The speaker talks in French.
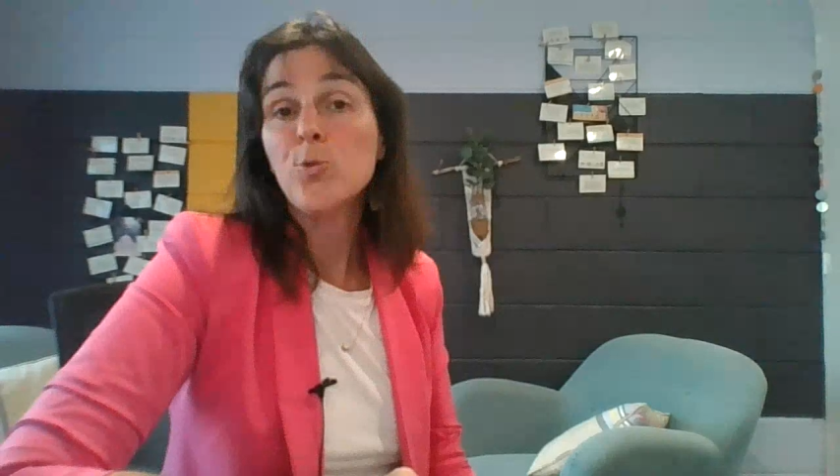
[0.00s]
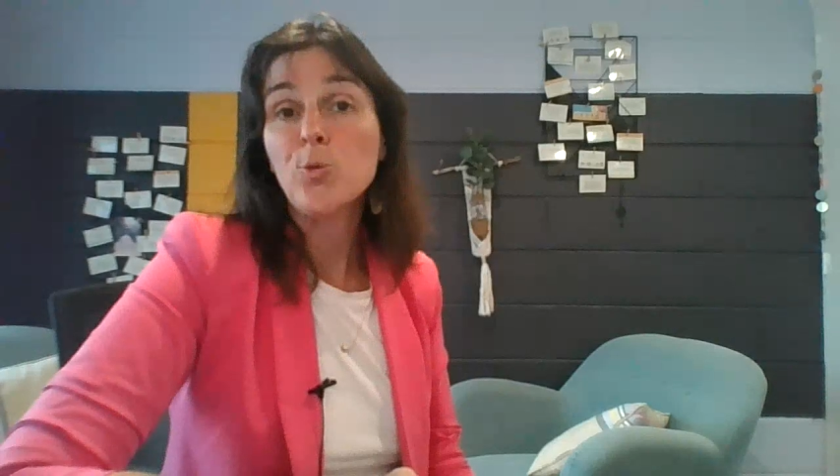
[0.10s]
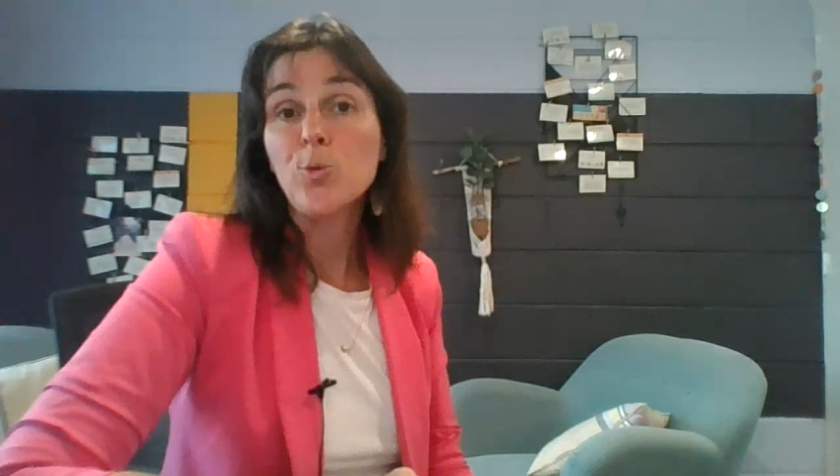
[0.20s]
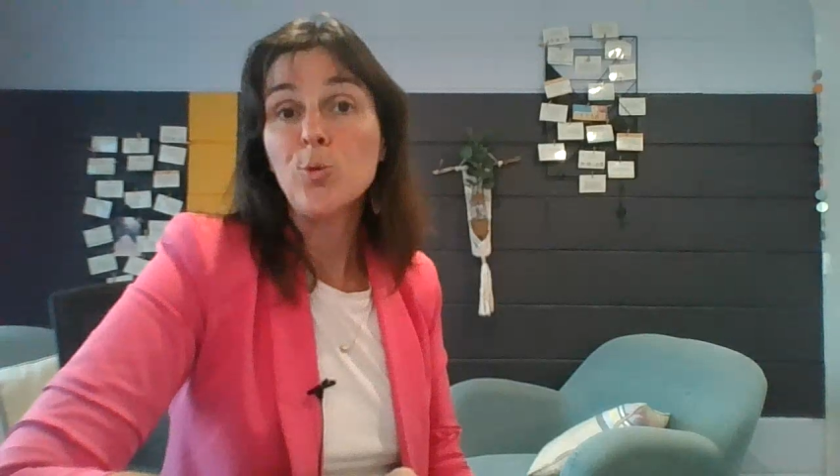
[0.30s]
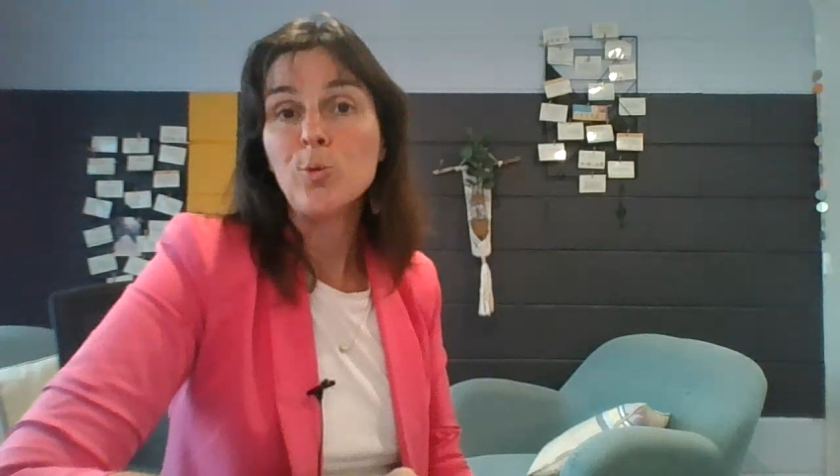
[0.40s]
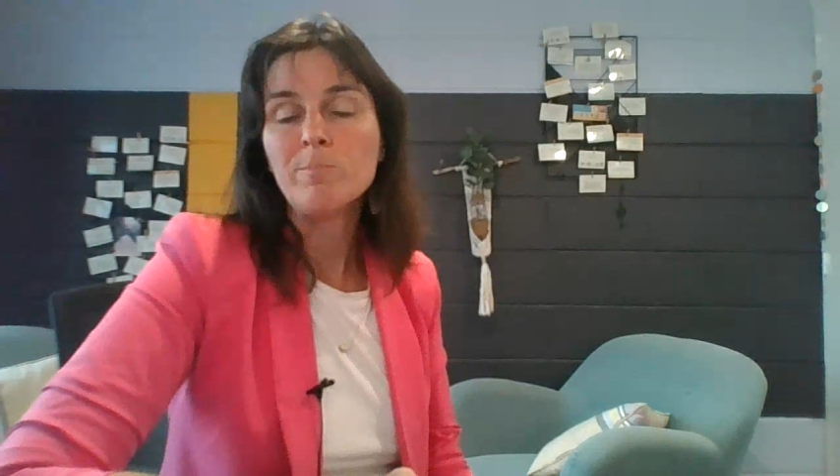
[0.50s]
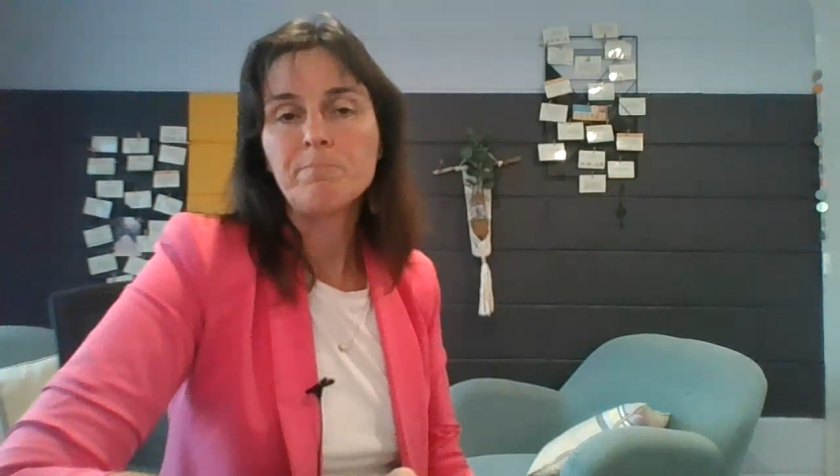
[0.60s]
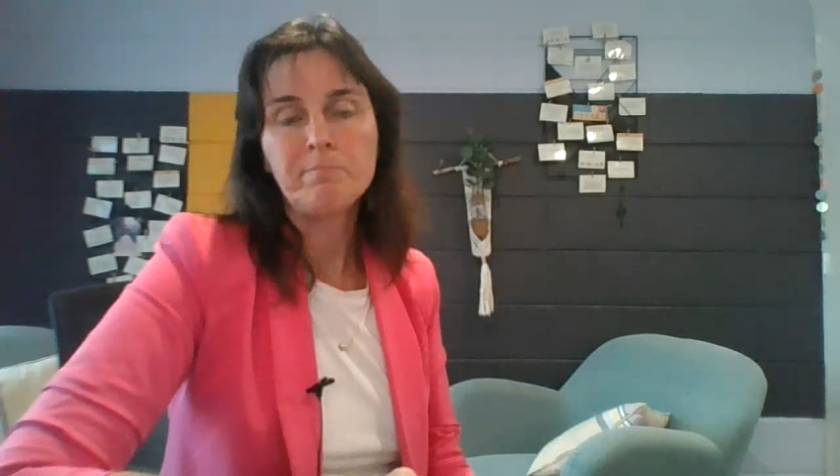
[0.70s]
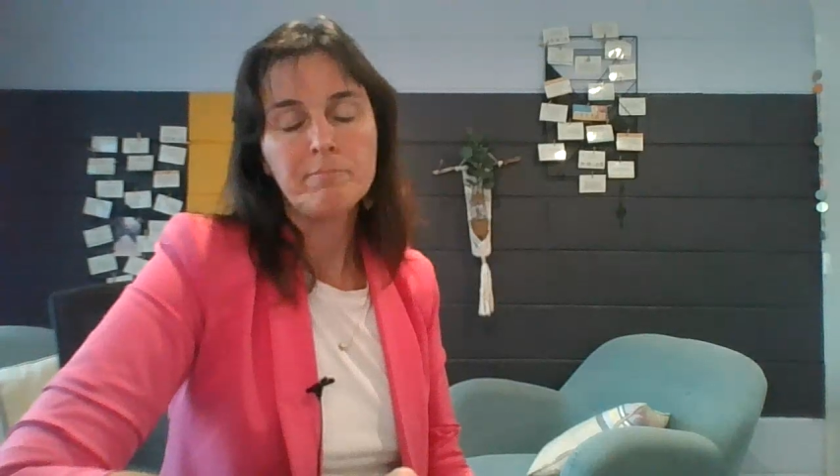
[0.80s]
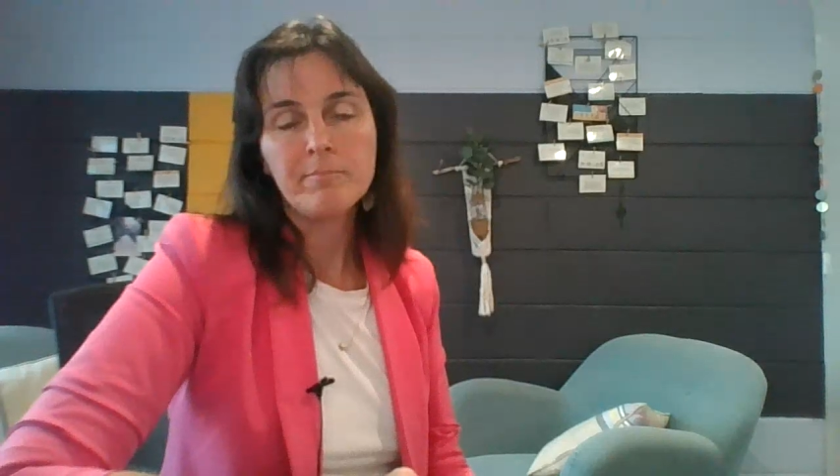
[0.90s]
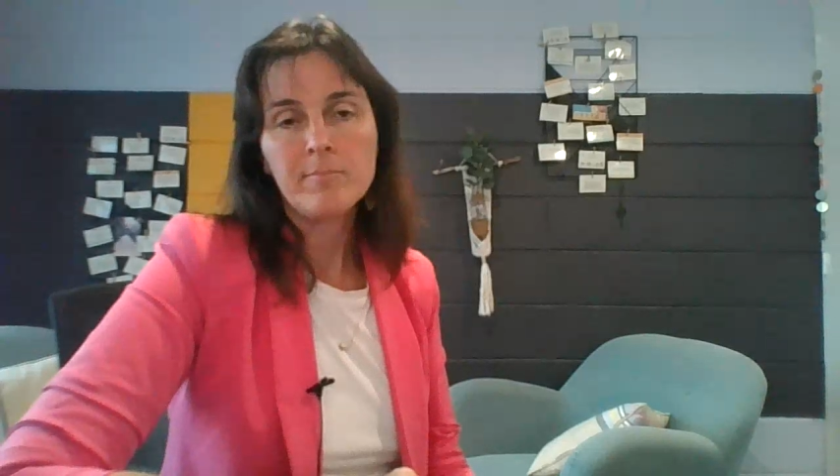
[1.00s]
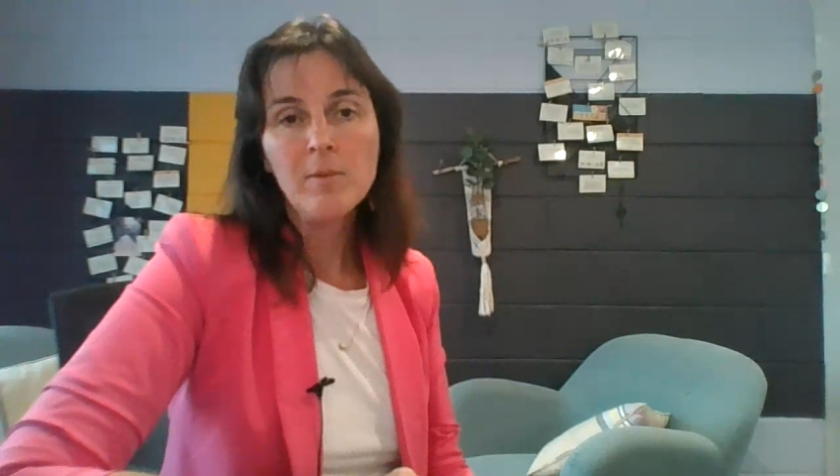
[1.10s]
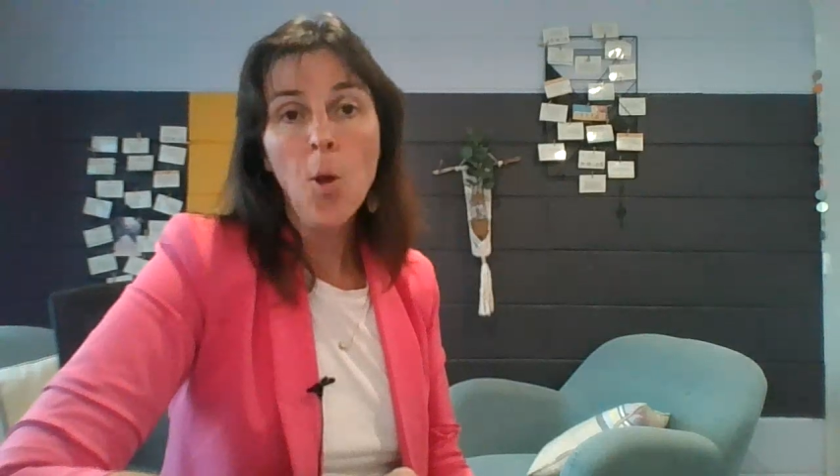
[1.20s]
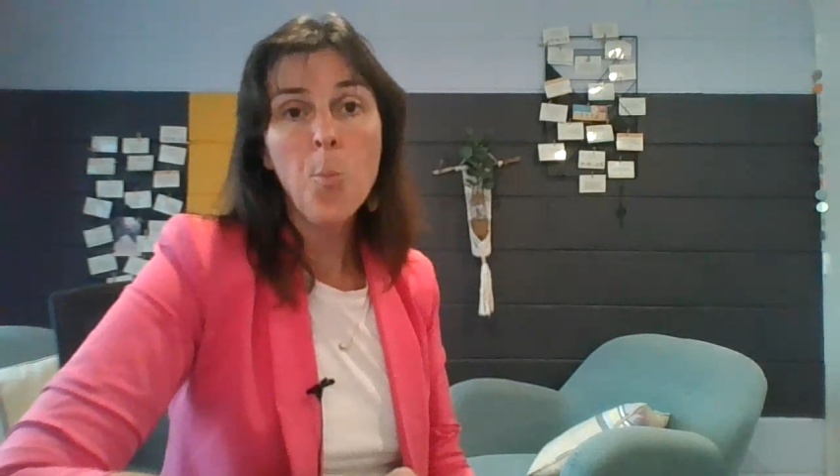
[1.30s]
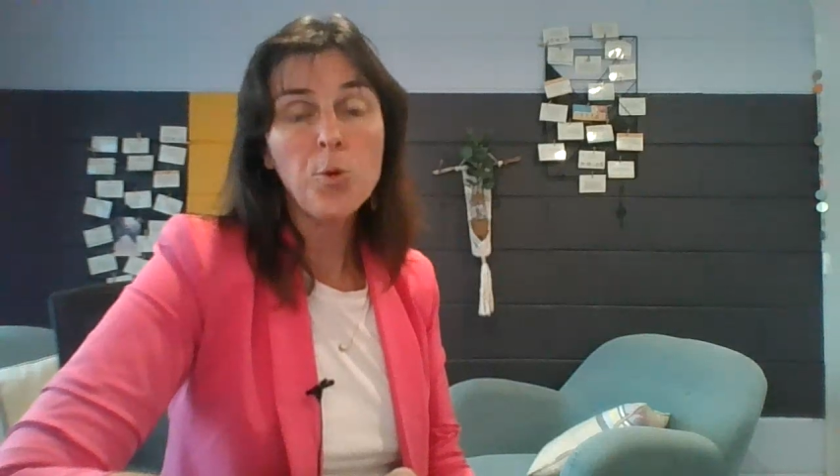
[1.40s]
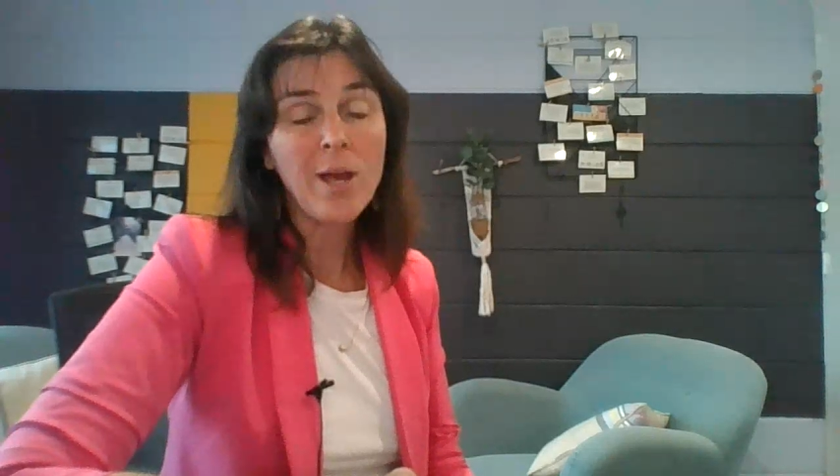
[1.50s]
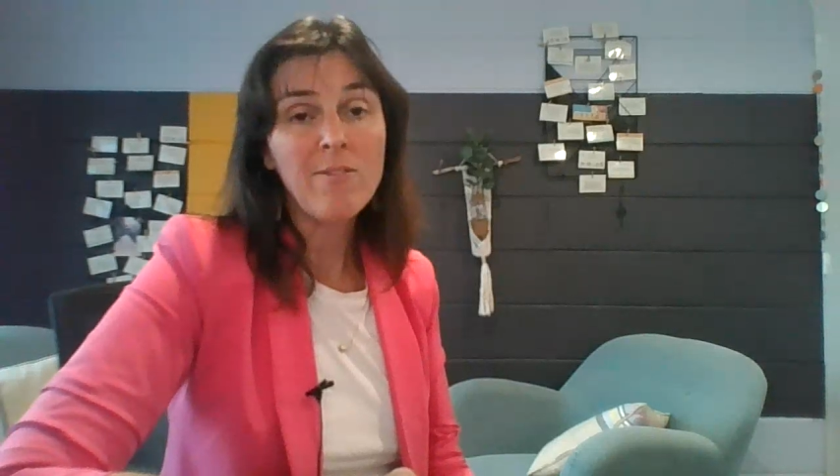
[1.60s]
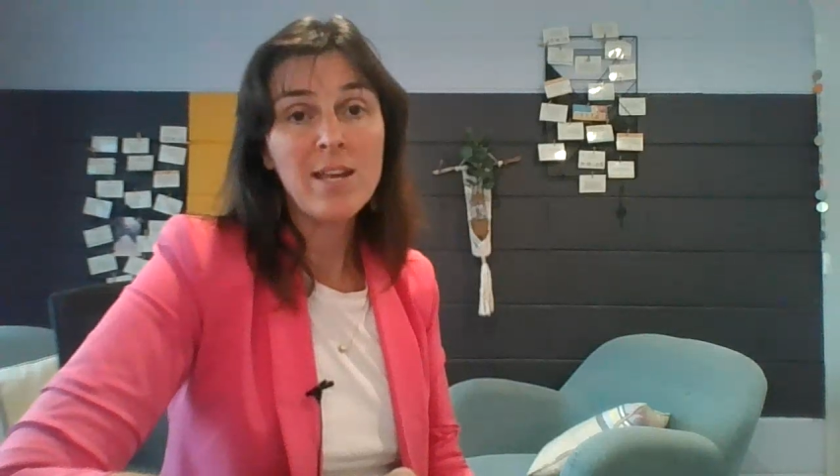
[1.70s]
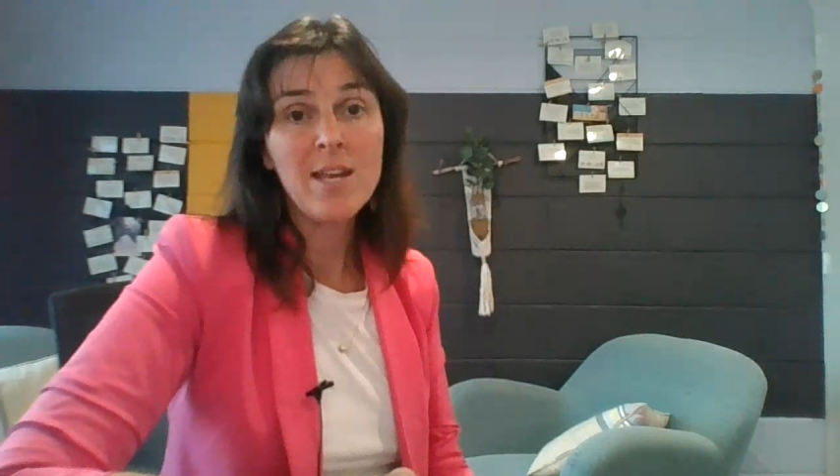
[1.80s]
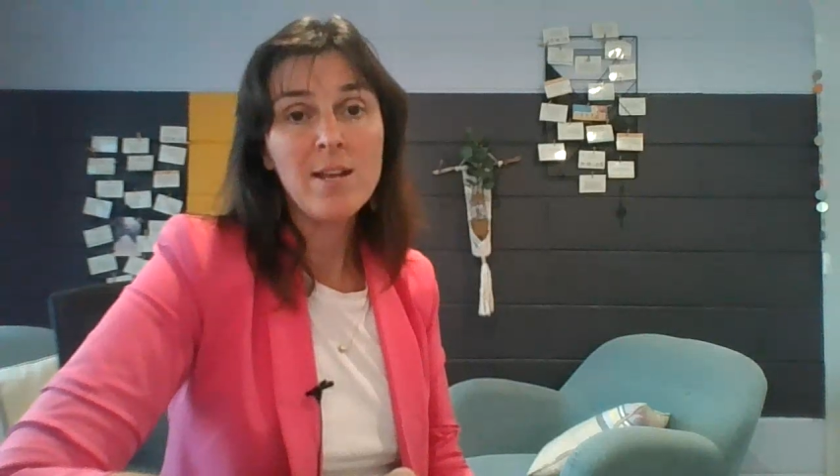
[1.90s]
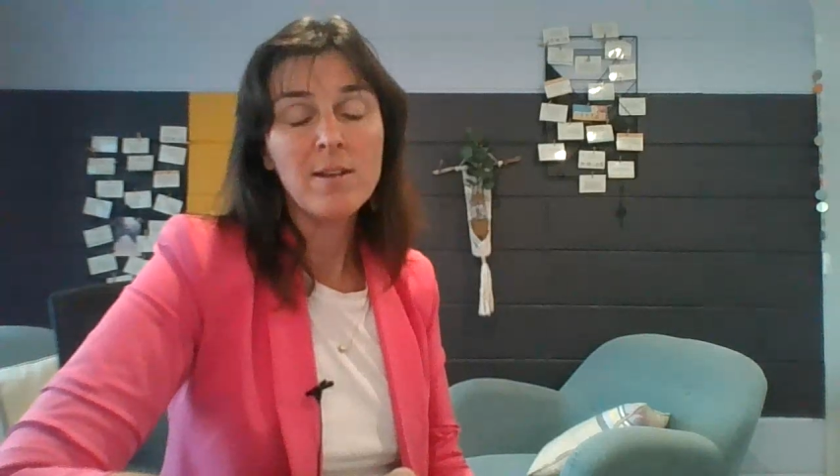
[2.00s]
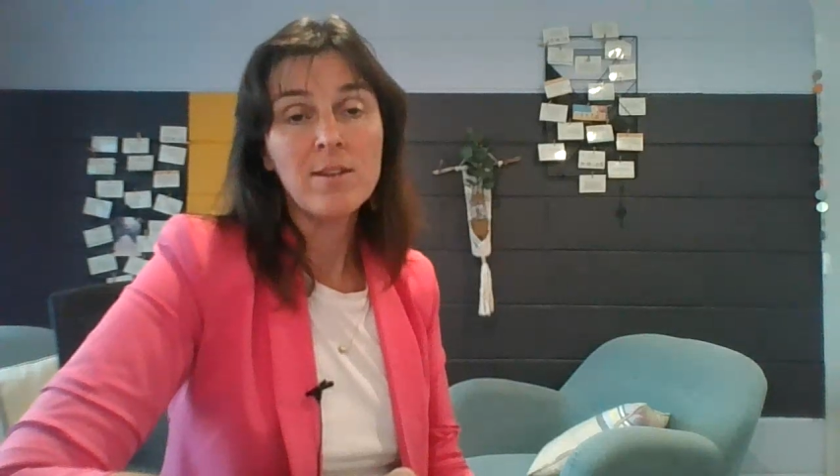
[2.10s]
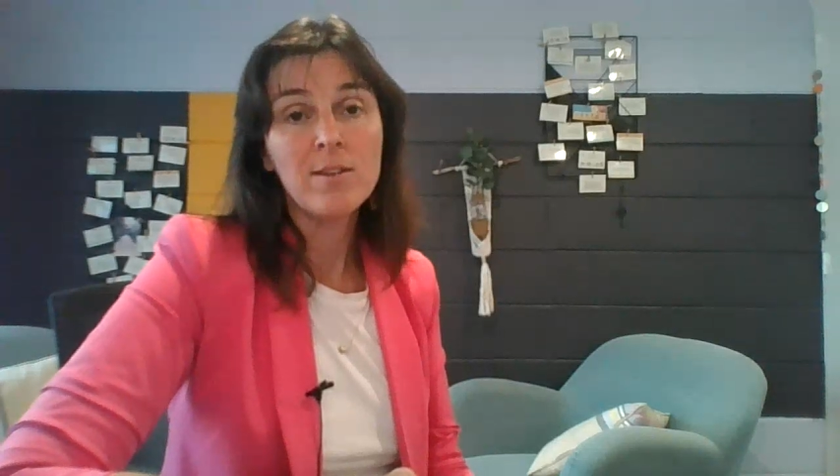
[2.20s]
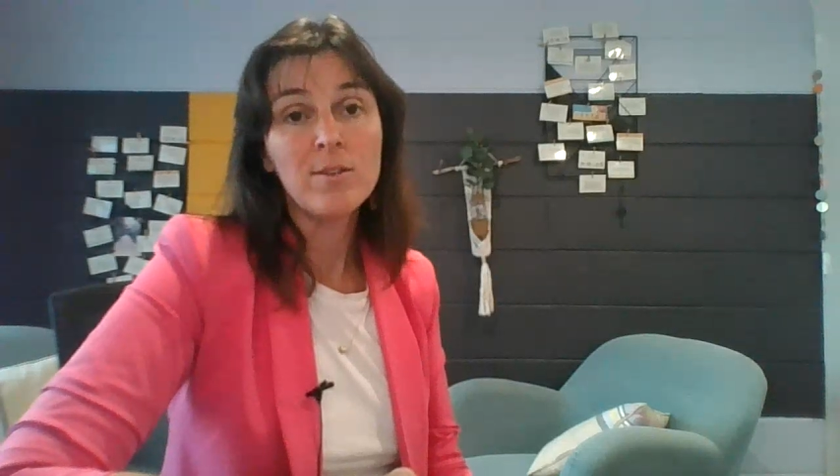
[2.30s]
du coup, on peut travailler